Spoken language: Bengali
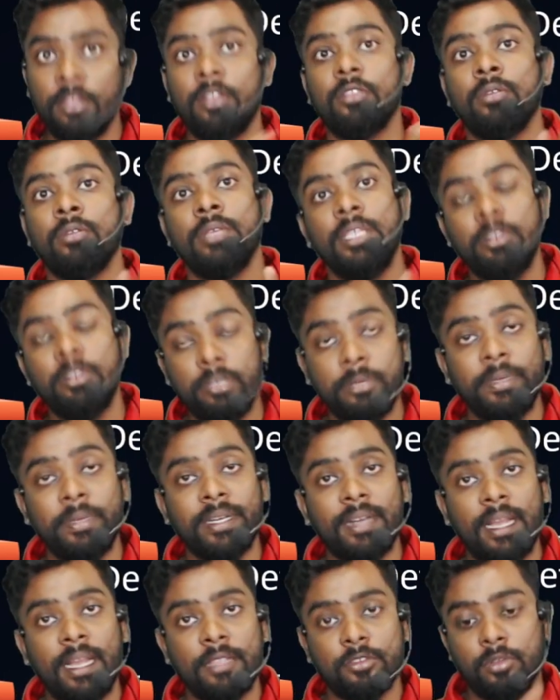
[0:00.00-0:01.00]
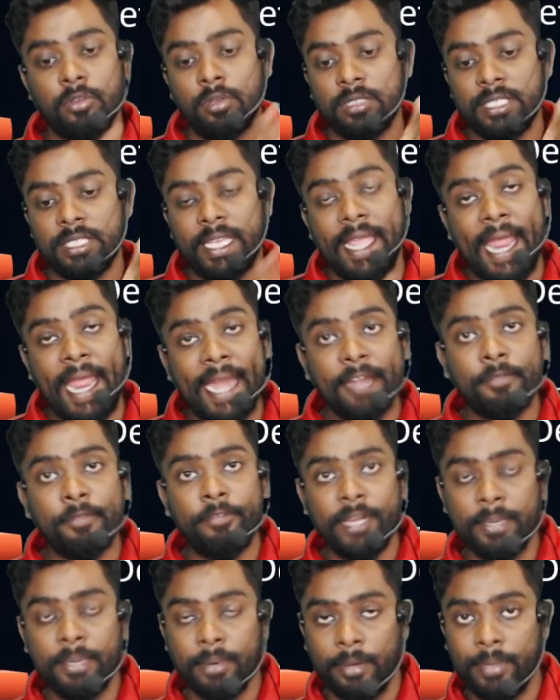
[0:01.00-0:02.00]
তো ইউটিউবের ক্লাসগুলো হচ্ছে অ্যাড
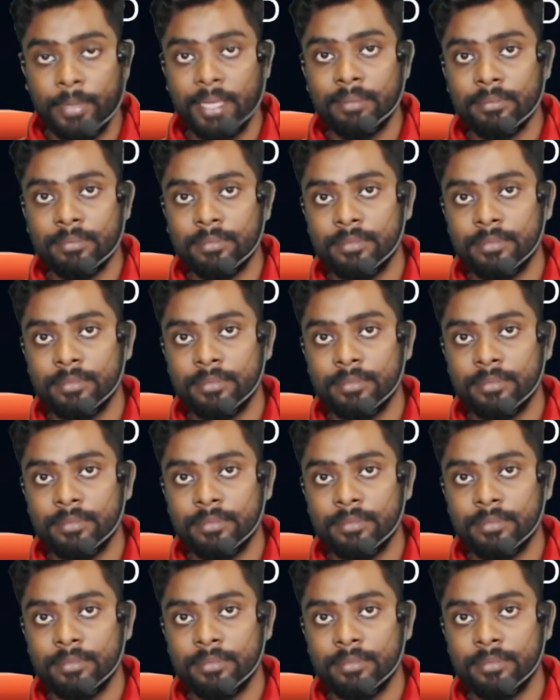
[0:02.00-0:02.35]
ফ্রিভাবে